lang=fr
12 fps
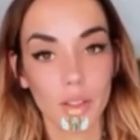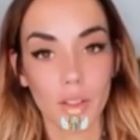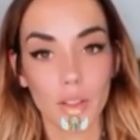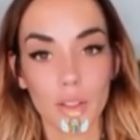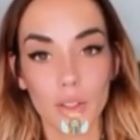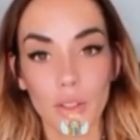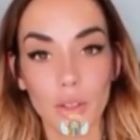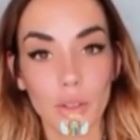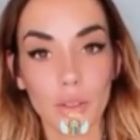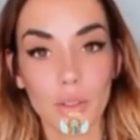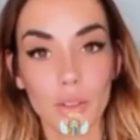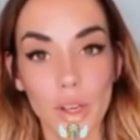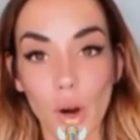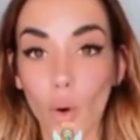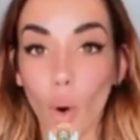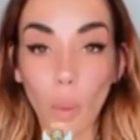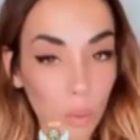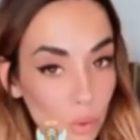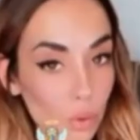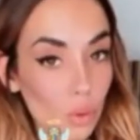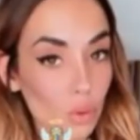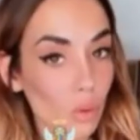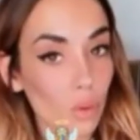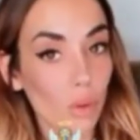Euh, encore
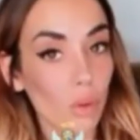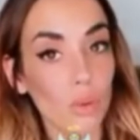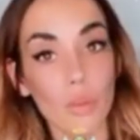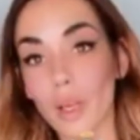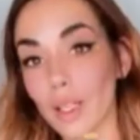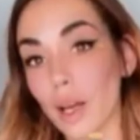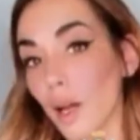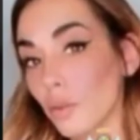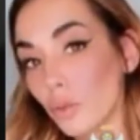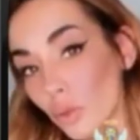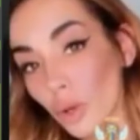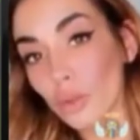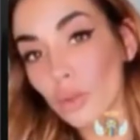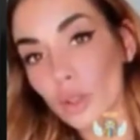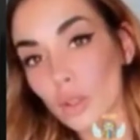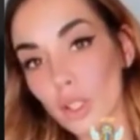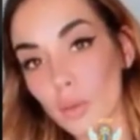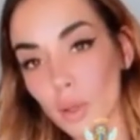plus de se mettre à nu entre